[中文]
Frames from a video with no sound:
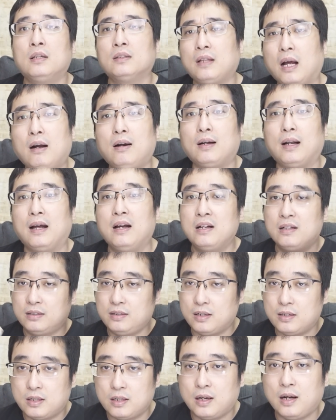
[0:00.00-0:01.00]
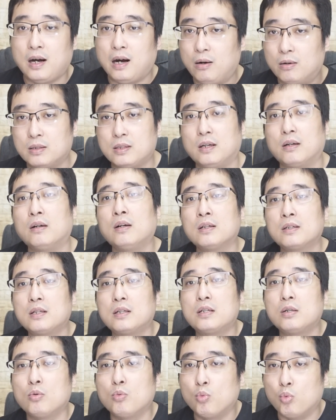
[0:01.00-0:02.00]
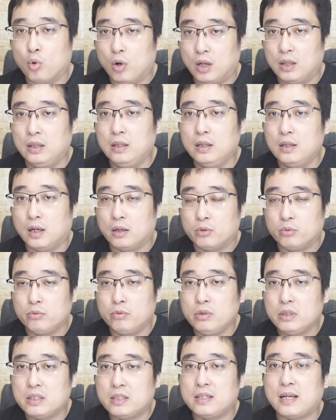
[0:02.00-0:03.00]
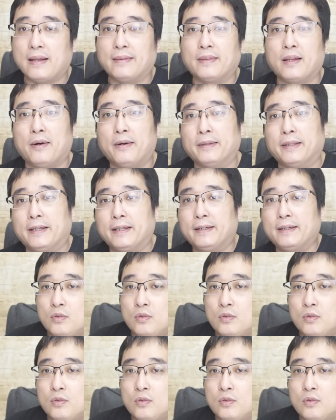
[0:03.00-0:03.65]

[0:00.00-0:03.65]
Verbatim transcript: 当然了，这是好事儿，这是我乐于见到的。